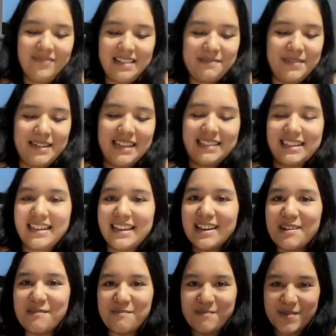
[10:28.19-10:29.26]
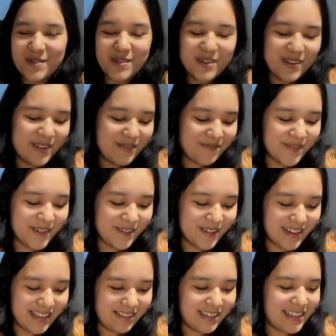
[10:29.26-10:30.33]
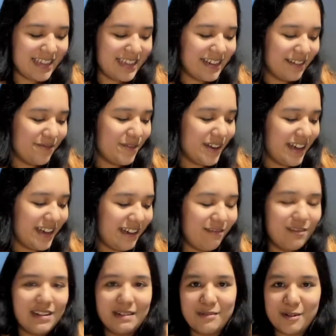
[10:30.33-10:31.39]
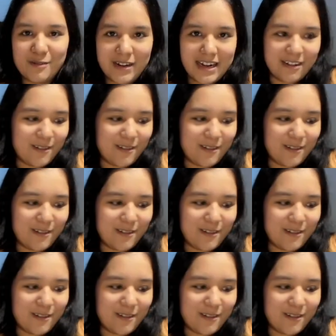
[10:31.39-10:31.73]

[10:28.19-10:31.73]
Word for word: Me parece muy, muy bonito, así que fue una muy buena